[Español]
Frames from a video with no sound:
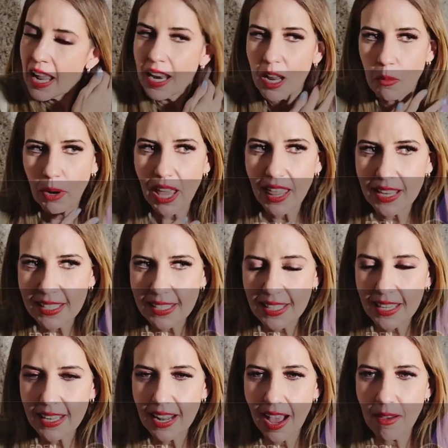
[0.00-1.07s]
le voy a
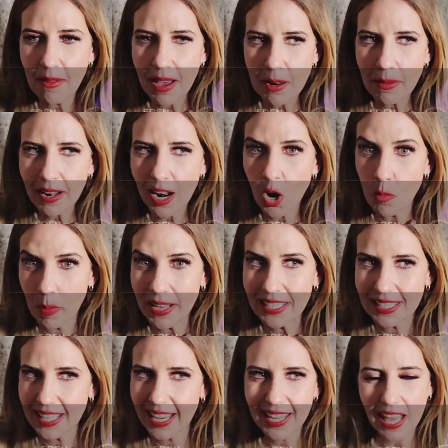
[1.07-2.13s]
decir a Bárbara, lo
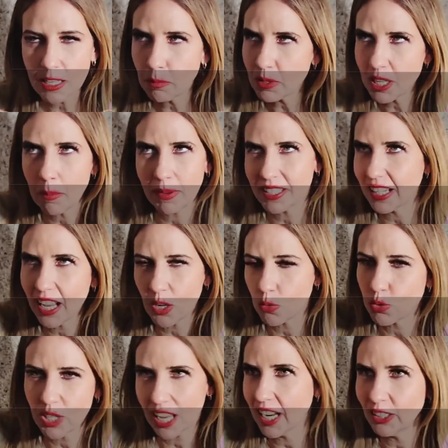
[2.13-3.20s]
pensé, ya después que pasé el
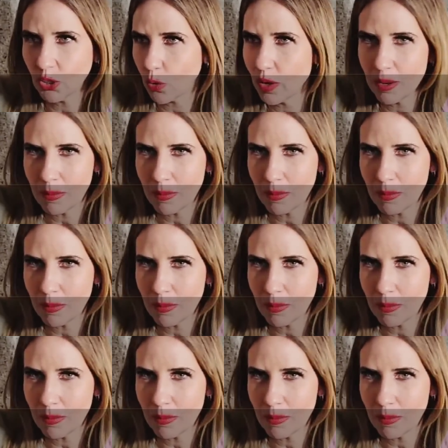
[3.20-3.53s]
carrusel y todo,